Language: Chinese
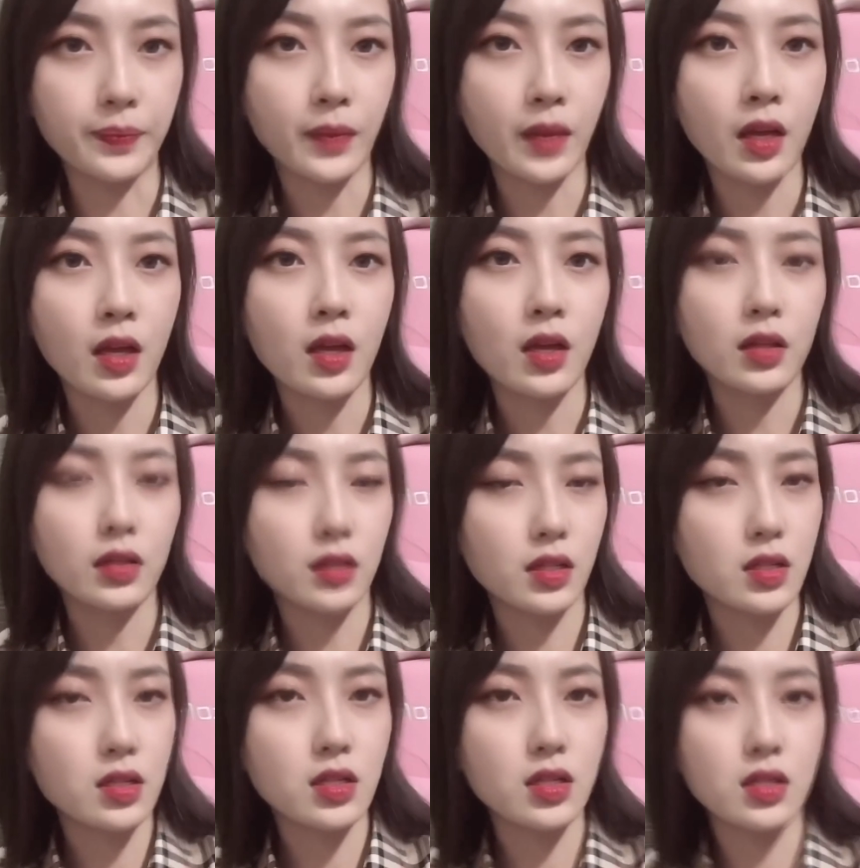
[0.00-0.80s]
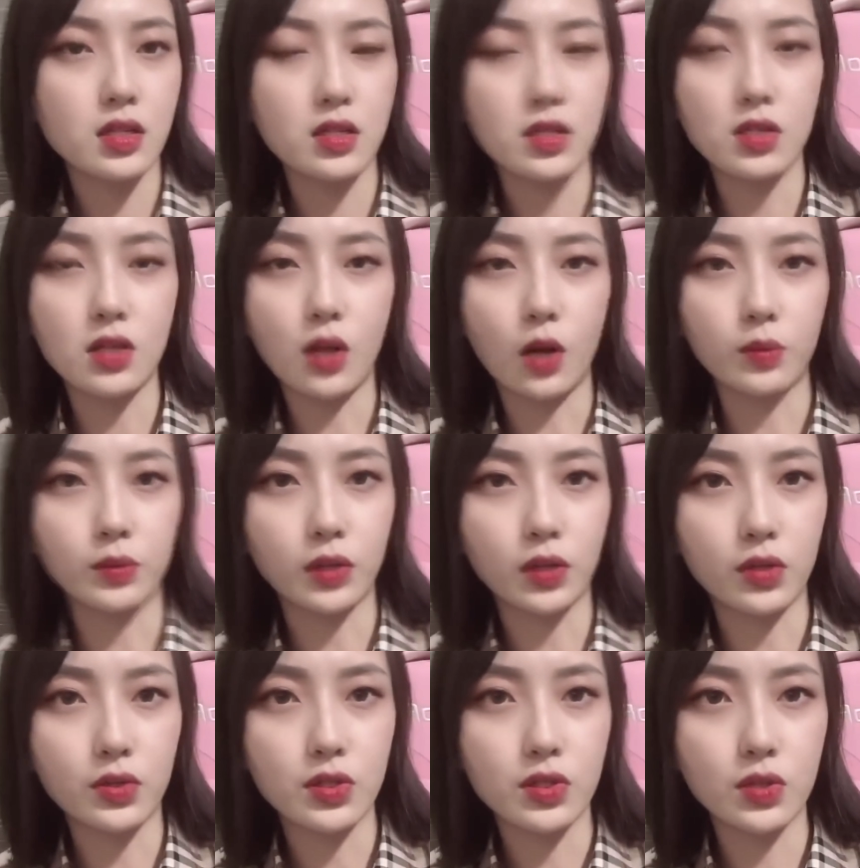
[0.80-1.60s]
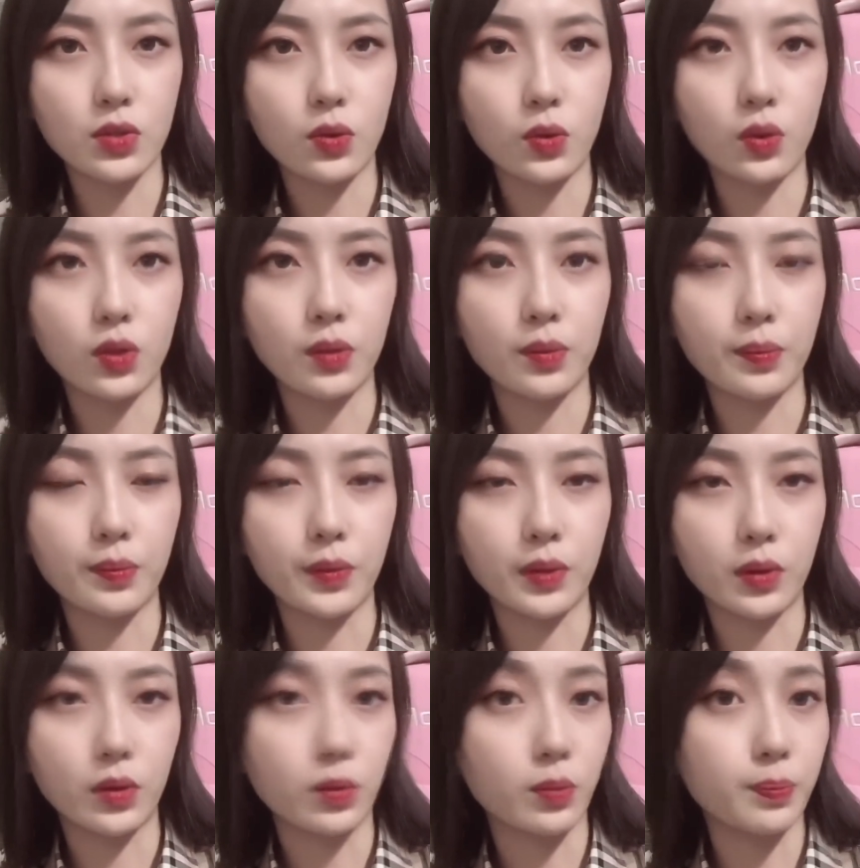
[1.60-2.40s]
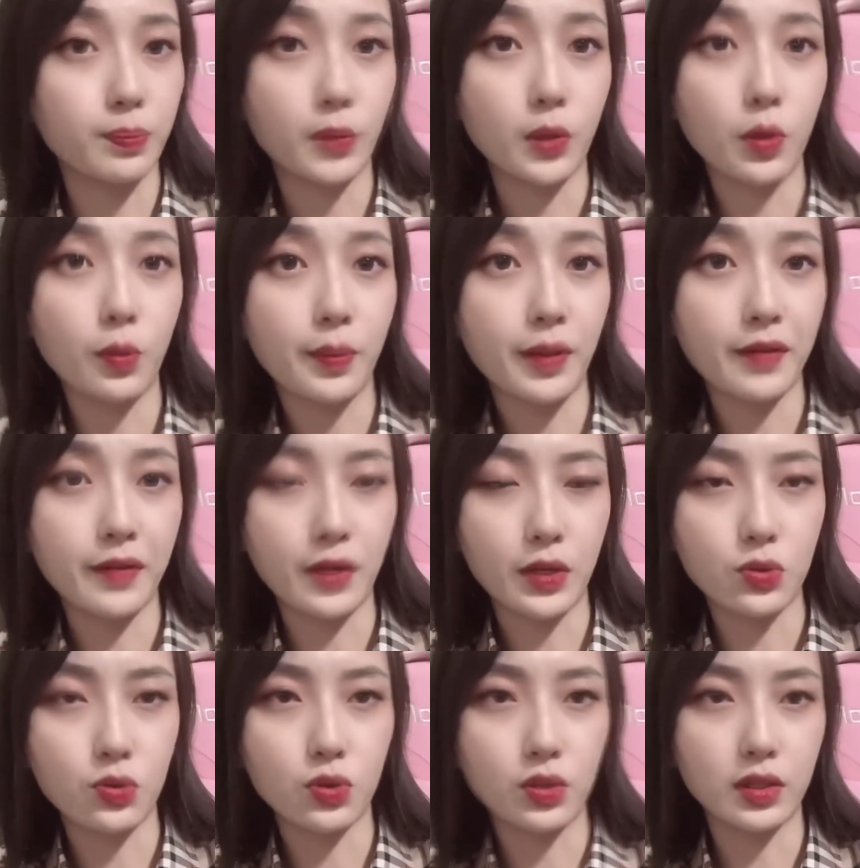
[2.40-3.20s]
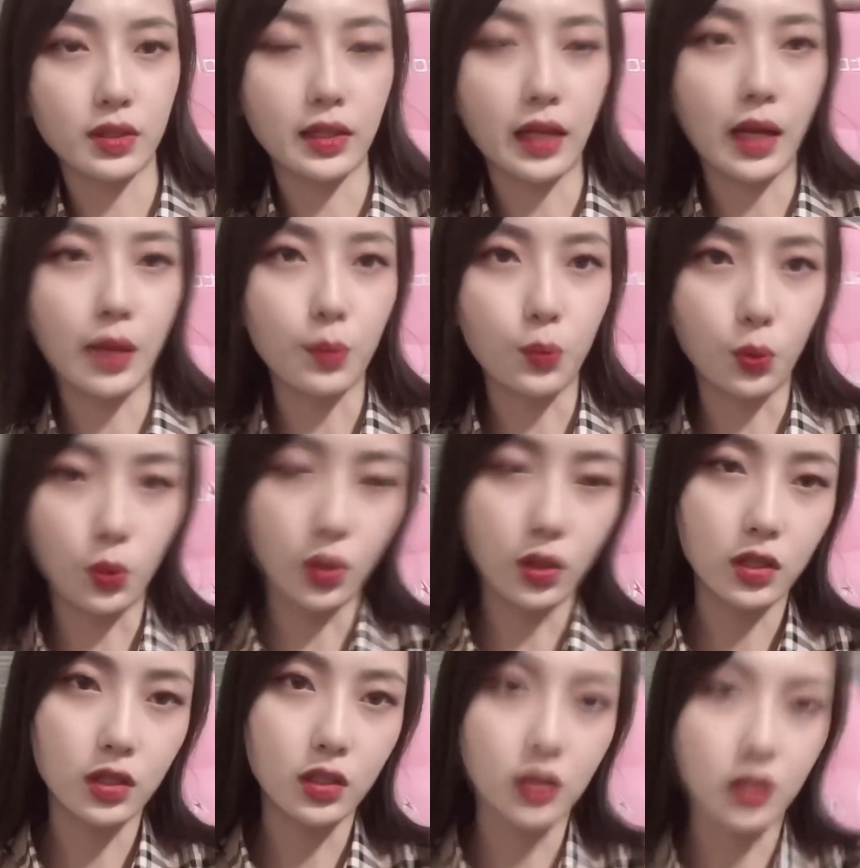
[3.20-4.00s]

但是一直找不到机会，没有没有办法去跟他磨合。